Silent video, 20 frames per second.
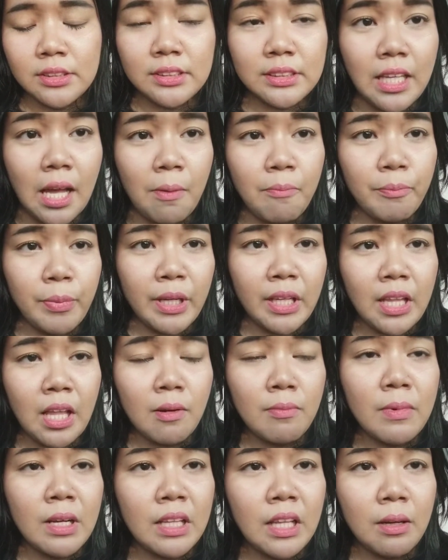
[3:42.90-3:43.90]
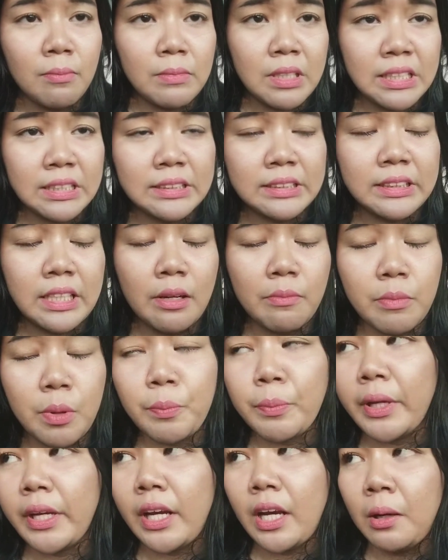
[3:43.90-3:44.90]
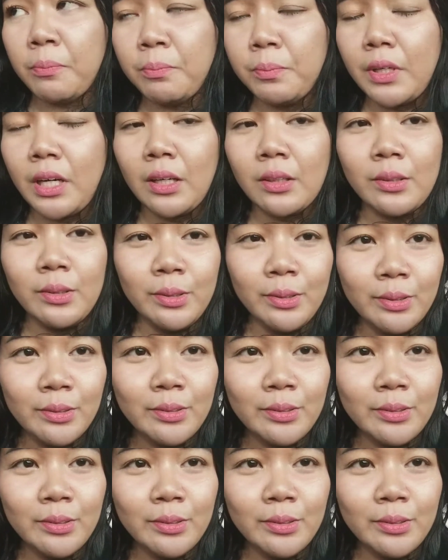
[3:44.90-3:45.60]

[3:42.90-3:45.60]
sampai lama-lama sama make up aku